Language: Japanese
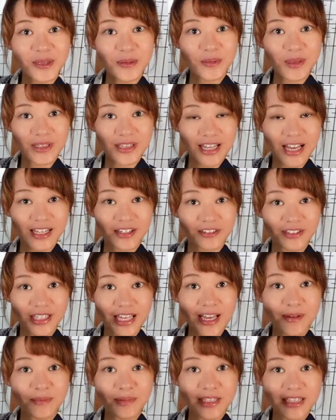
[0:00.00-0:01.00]
いてみたの
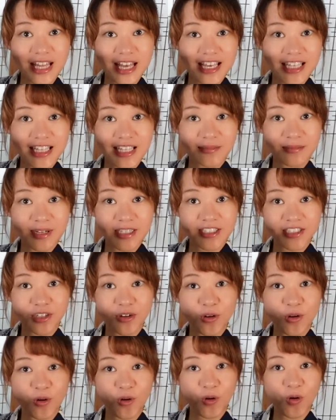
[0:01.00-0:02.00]
で見ていきま
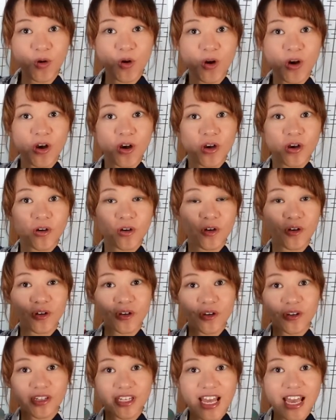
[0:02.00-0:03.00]
しょうこ
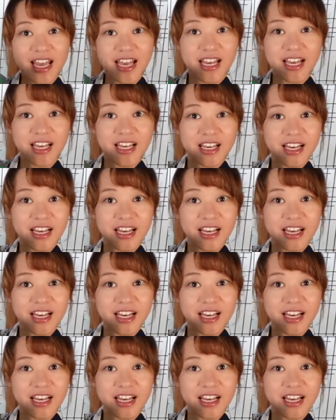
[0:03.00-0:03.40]
のね